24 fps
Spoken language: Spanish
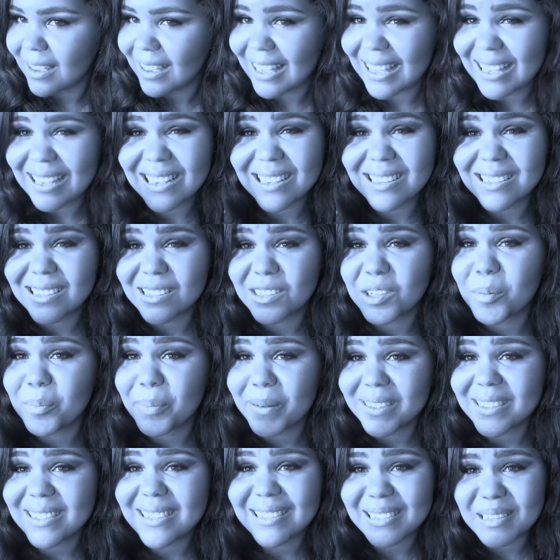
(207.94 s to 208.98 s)
Es que si no
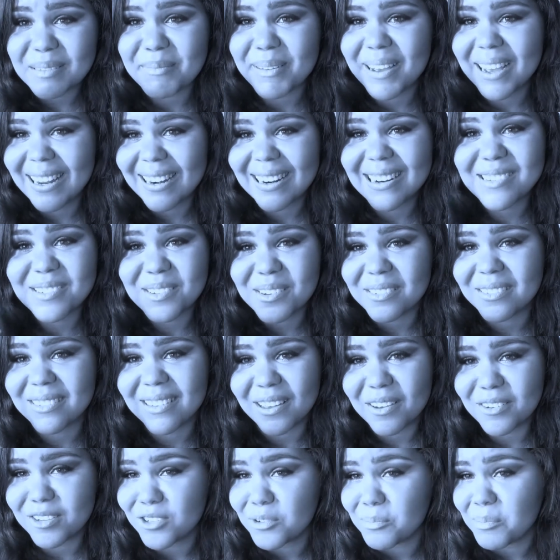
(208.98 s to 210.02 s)
participas en el
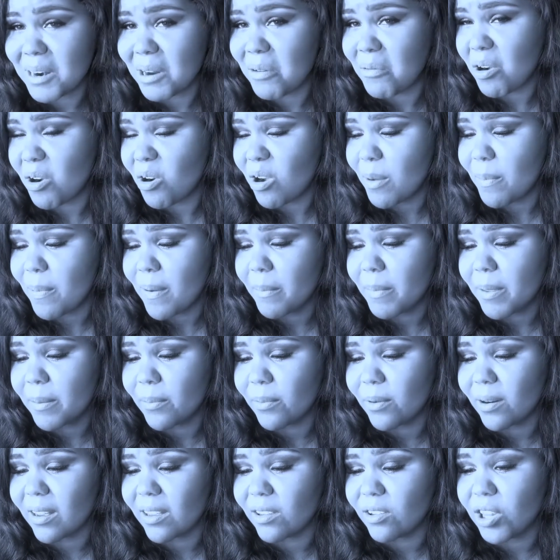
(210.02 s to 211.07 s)
sorteo, yo me la voy a coger para mí
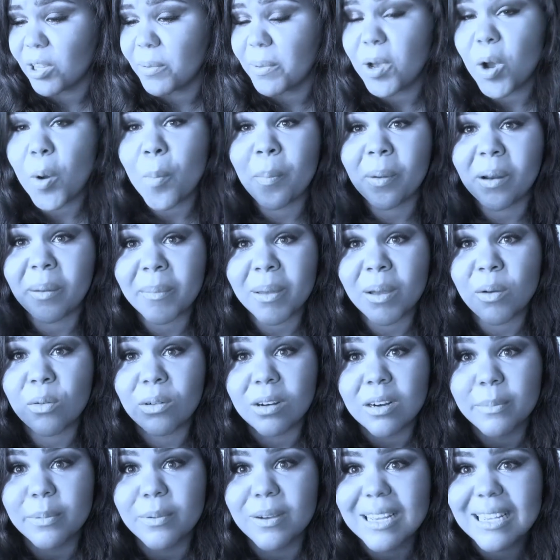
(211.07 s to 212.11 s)
porque yo debí comprarme
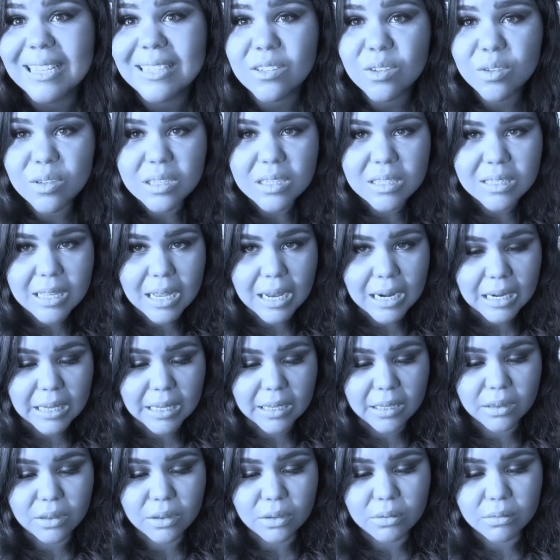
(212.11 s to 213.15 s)
una porque esto sí está
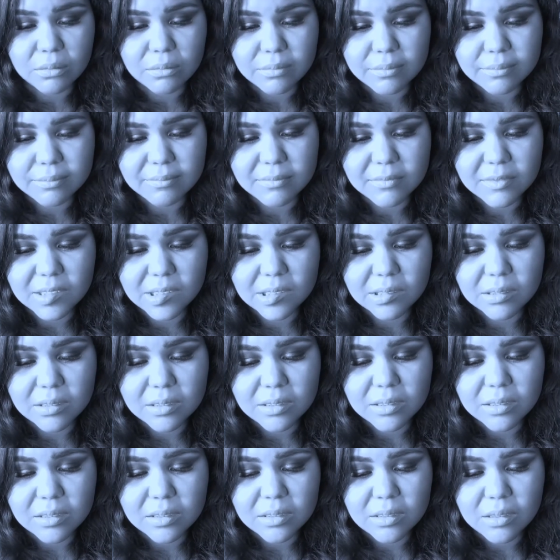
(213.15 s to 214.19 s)
lindo.
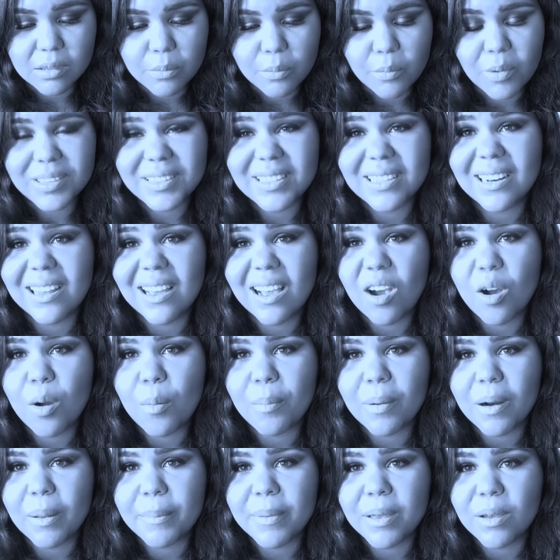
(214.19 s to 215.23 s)
Voy que
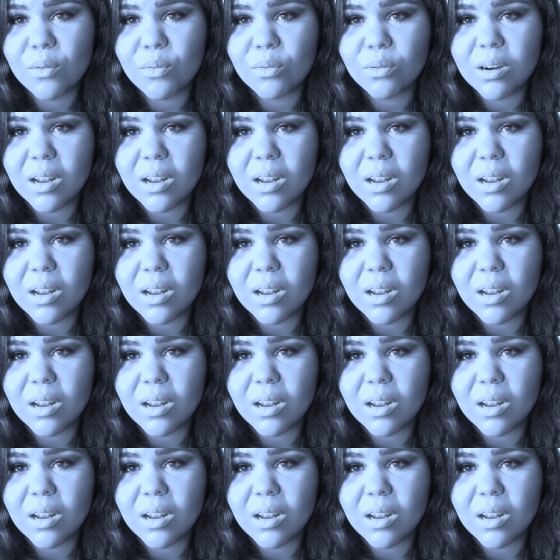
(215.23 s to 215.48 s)
comprarme una.